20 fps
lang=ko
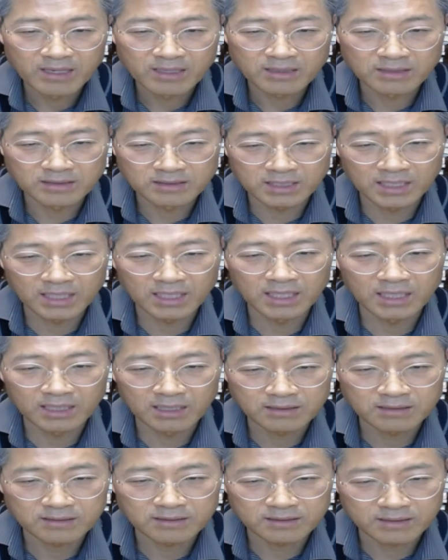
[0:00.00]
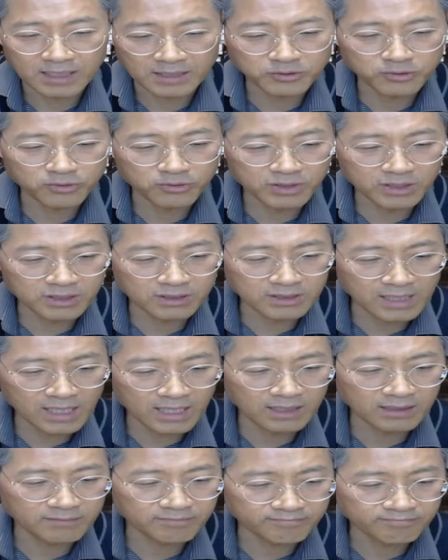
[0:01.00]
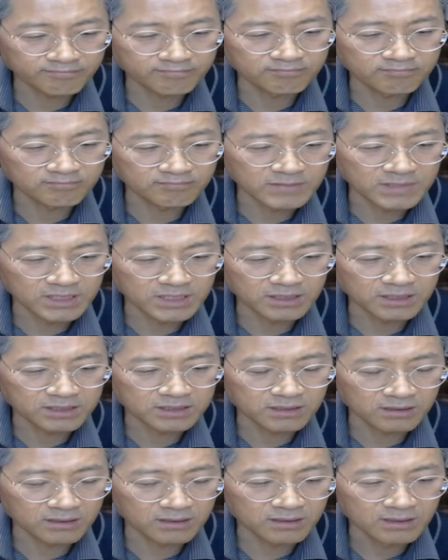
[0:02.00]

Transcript: 이제 단순히 그냥 음, 여기서